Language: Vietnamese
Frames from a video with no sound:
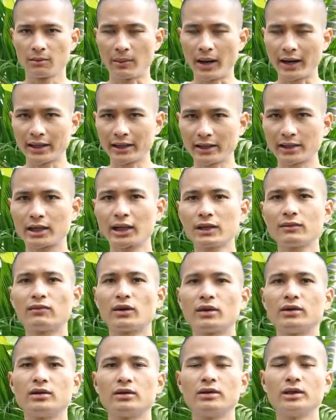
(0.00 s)
Bạn hãy kích
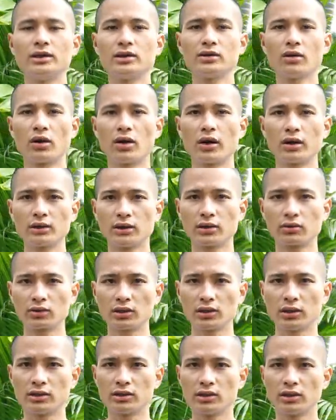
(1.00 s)
vào đường link đó để có
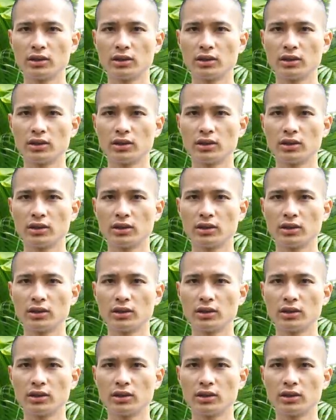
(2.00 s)
thể